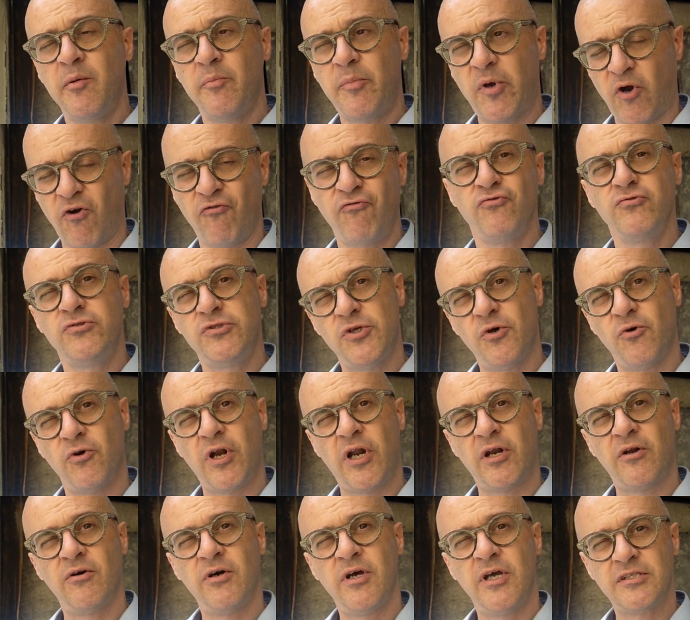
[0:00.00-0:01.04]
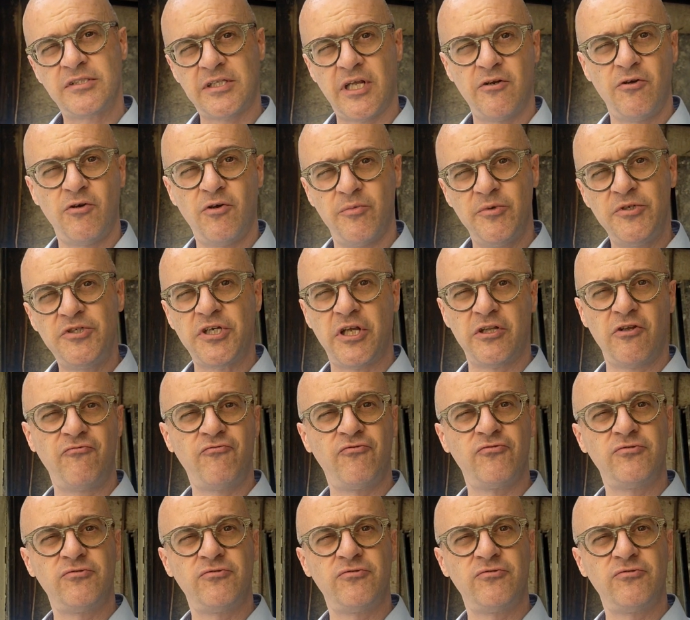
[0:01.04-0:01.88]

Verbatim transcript: però funzionano e stanno cominciando a